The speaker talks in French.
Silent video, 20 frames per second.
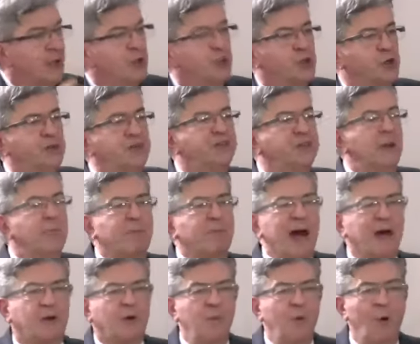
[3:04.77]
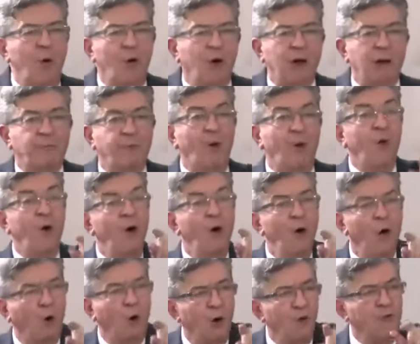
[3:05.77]
Je ne sais pas comment on répond.
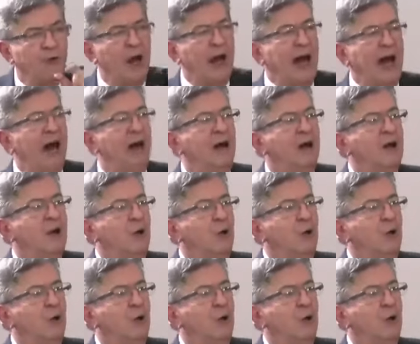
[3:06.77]
Revoilà